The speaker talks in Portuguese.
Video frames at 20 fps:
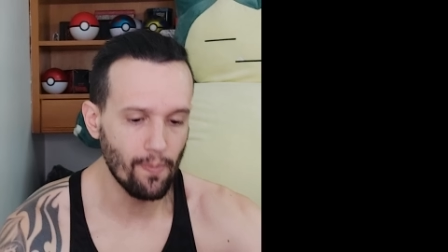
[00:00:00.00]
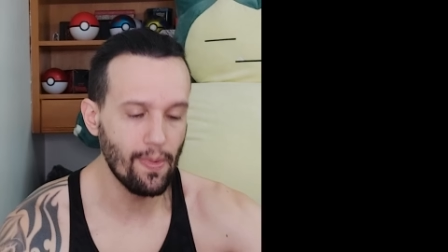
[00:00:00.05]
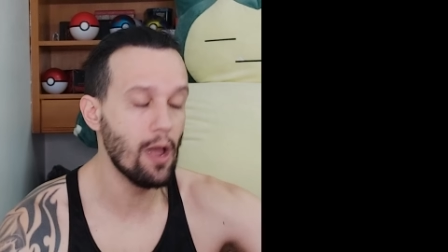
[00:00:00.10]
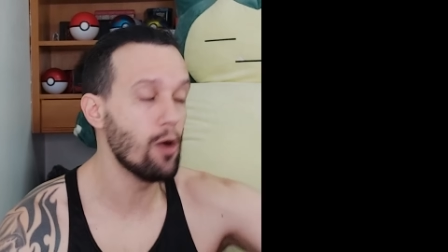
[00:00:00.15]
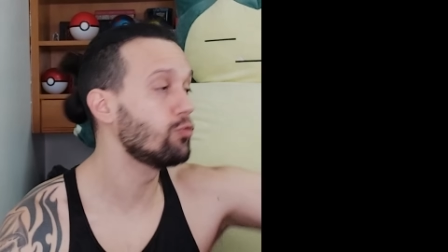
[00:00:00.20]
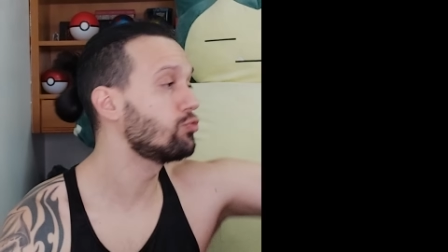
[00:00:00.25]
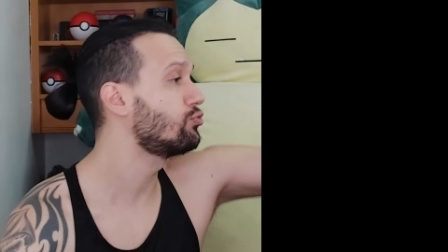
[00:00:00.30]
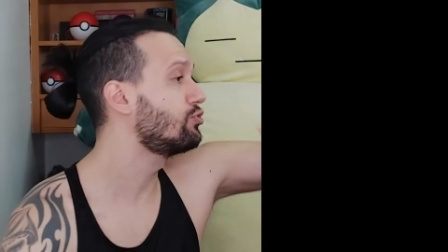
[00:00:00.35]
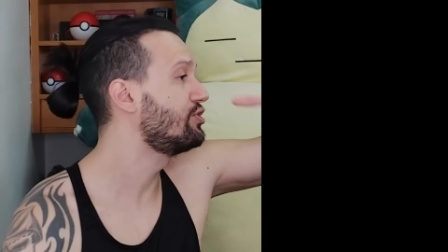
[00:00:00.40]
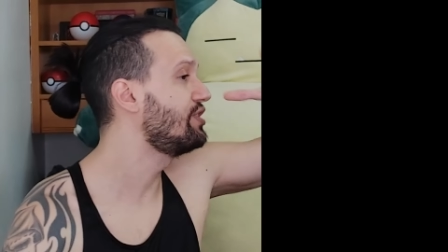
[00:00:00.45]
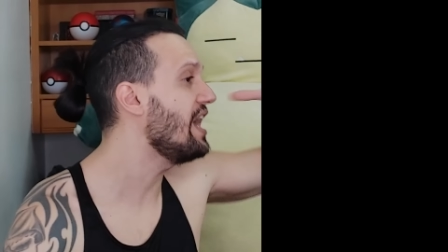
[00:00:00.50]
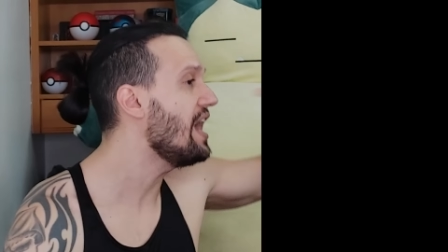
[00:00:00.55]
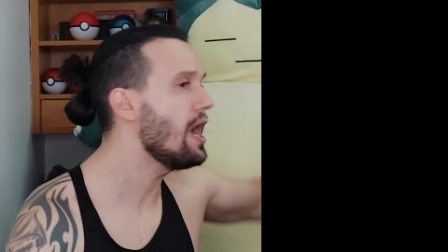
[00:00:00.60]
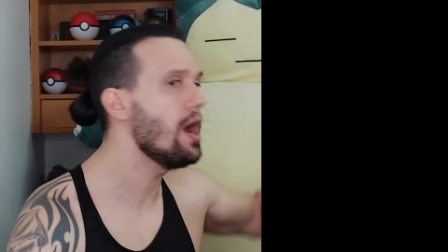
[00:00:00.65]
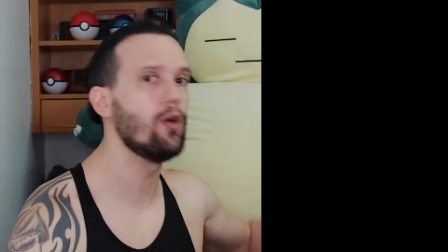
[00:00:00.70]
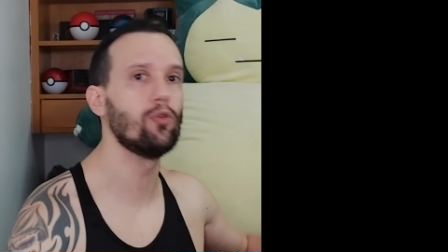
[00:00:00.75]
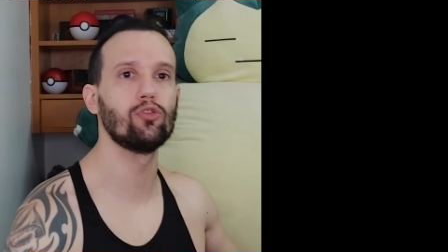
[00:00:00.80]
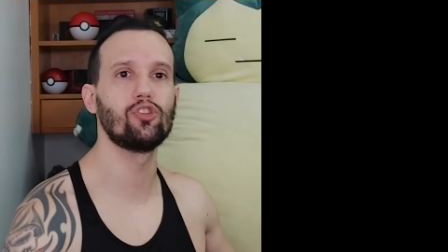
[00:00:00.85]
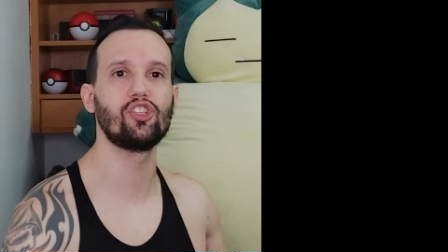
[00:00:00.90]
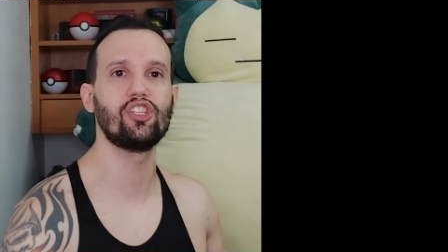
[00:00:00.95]
Meu
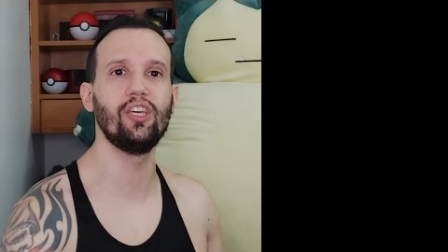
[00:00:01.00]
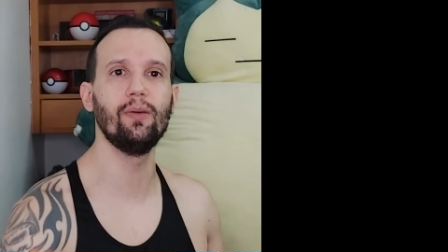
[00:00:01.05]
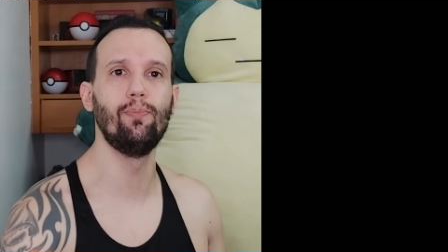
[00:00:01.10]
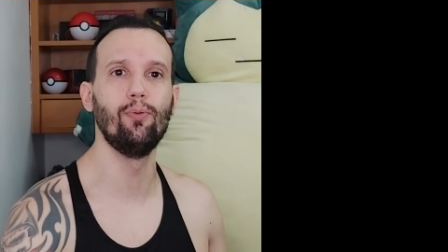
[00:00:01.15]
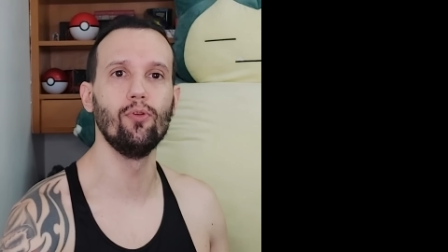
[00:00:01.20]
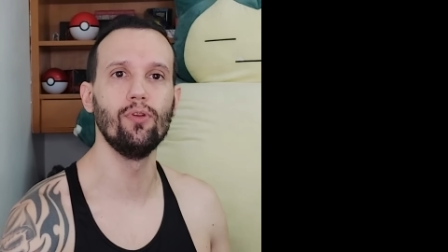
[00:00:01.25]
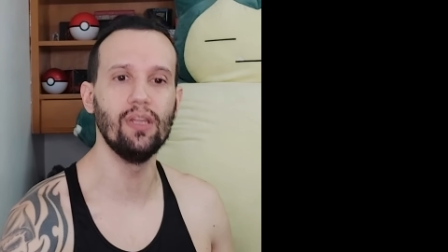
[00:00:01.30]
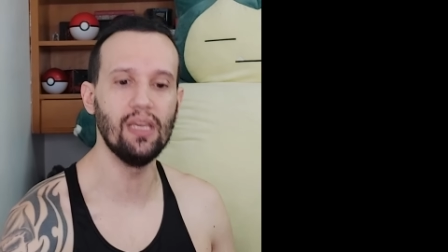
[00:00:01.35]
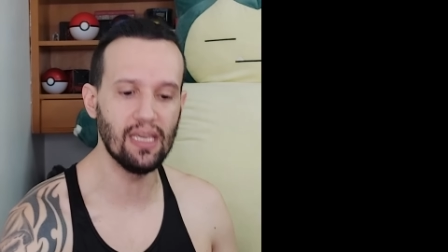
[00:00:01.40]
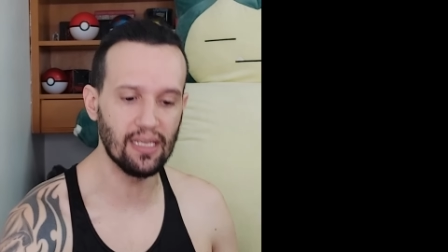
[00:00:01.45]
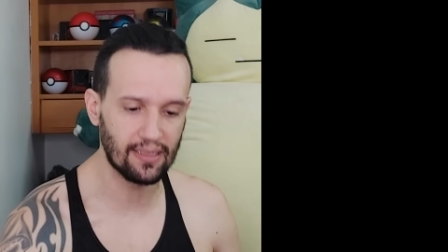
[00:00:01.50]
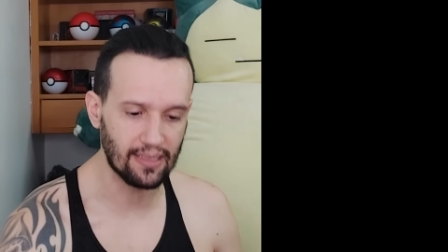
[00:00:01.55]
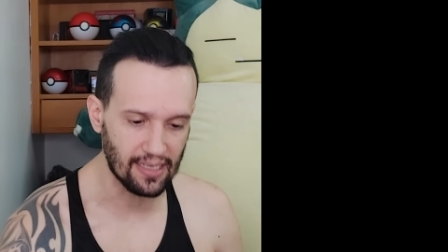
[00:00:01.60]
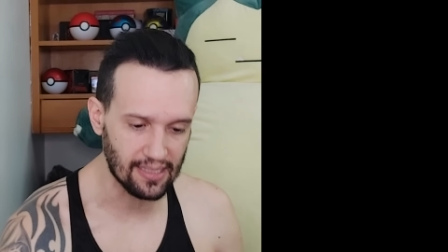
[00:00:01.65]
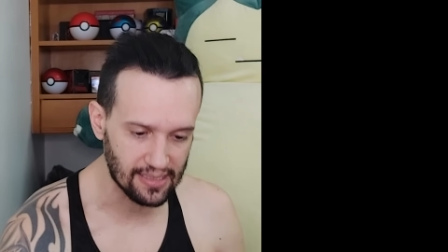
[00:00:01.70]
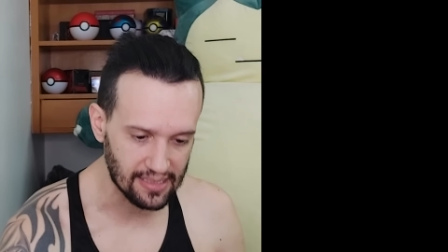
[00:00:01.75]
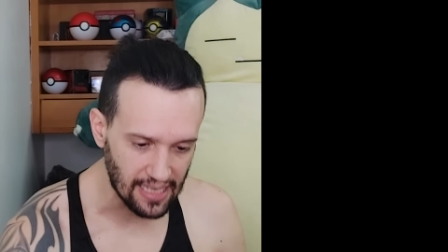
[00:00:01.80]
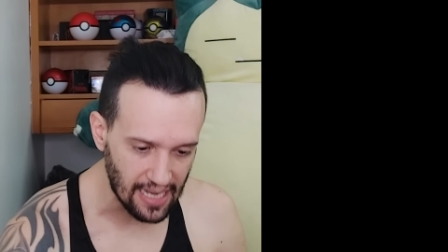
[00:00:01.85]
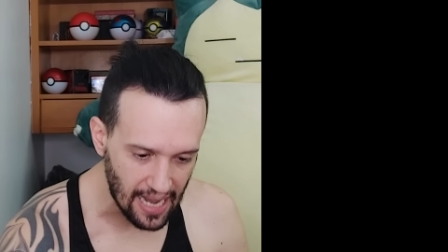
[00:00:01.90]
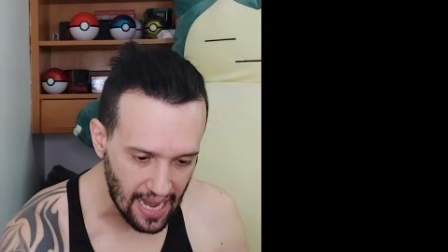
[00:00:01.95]
Deus, que bonita
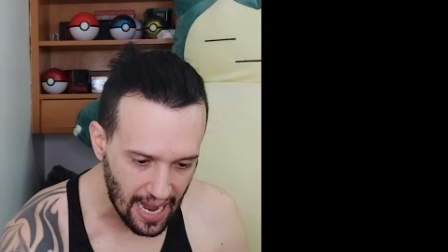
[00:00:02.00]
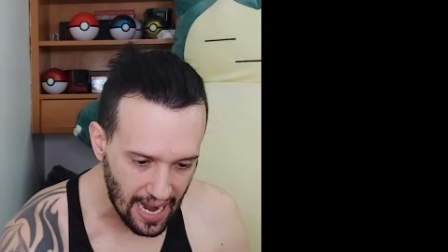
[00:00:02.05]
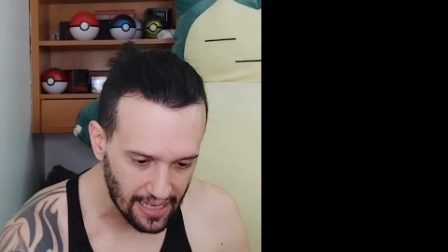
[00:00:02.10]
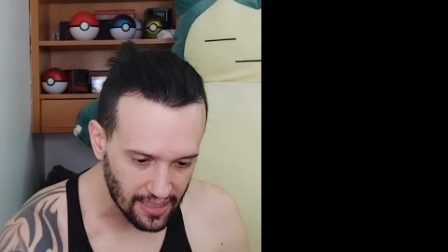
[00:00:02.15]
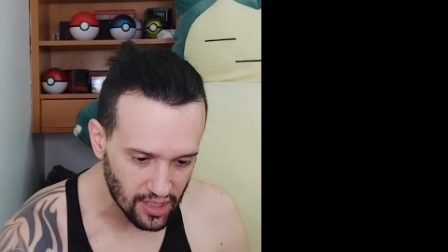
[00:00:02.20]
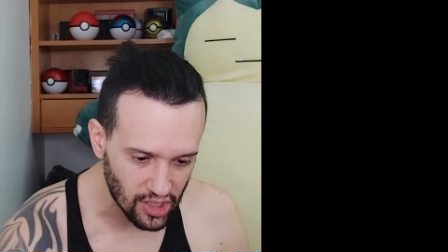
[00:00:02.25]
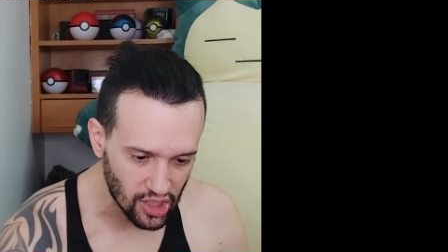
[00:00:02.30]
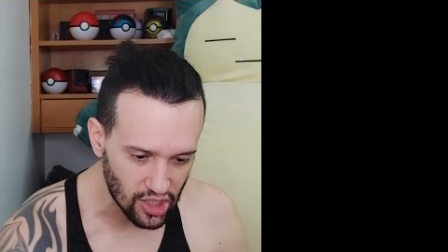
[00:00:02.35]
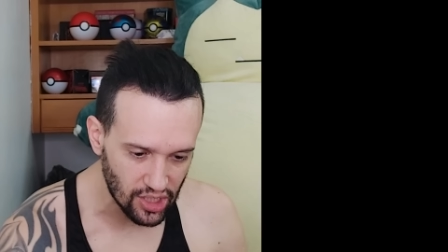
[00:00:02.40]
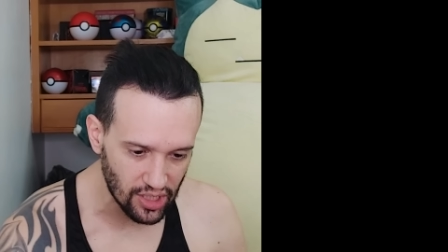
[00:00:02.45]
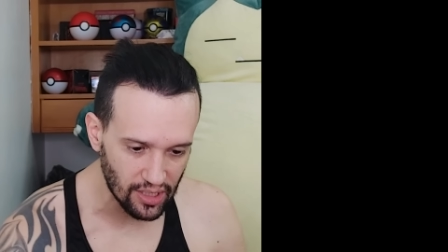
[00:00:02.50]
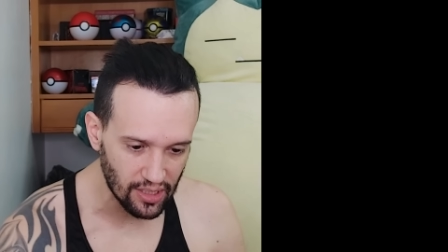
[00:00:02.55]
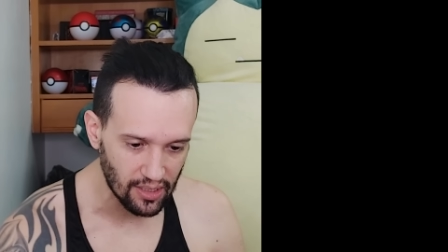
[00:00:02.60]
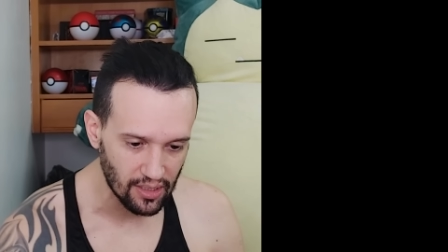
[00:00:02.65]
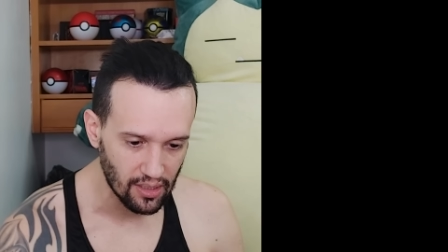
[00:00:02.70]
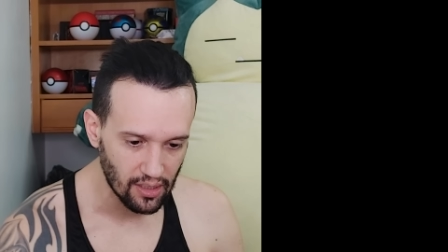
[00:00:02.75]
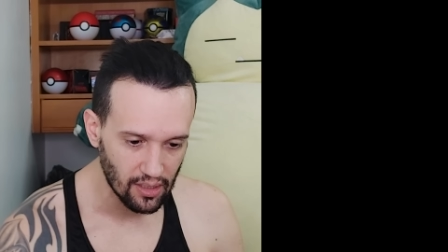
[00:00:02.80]
essa arte!